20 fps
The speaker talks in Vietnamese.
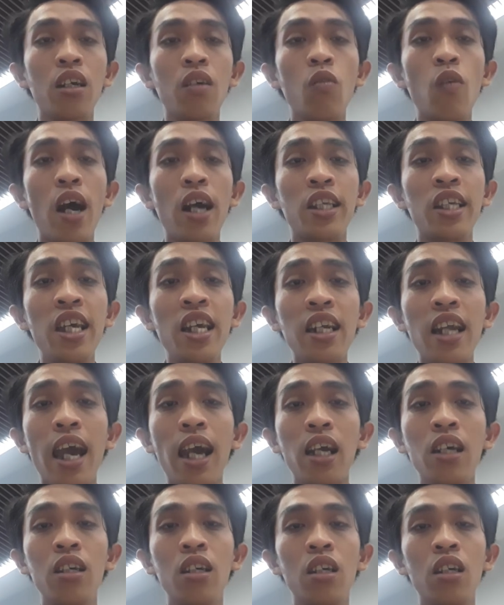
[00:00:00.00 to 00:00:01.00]
quà xuyên
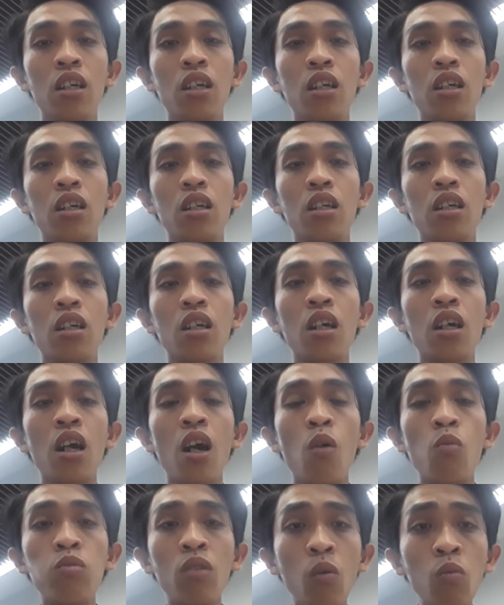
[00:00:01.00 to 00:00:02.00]
tạc
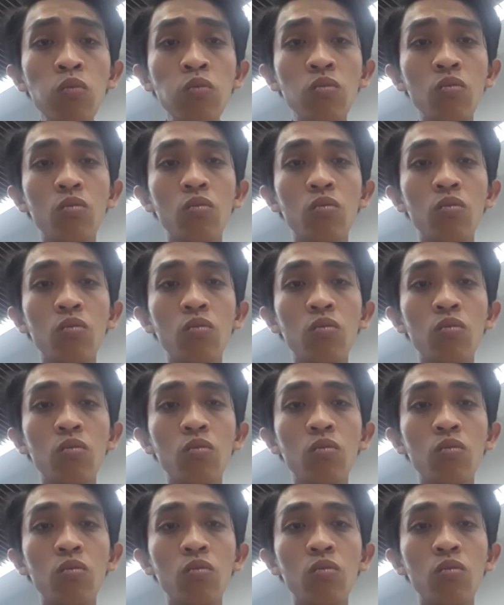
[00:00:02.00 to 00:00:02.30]
không đúng